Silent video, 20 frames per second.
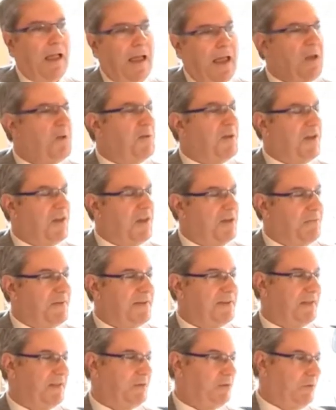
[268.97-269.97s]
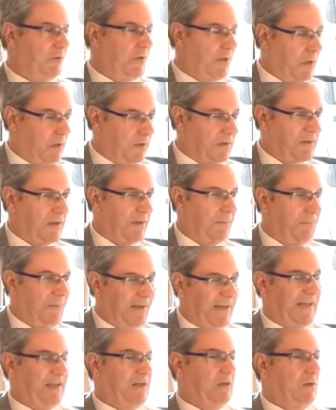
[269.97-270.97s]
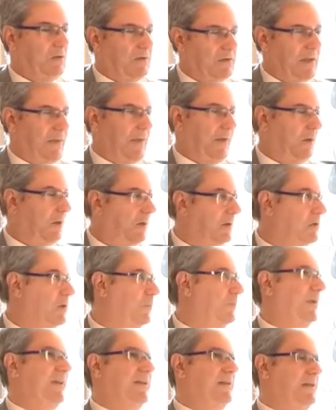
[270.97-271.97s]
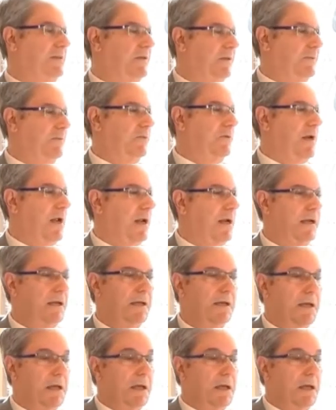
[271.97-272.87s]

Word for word: E io chiedo a me stesso una cosa, perché sono stati allora soppressi i tribunali?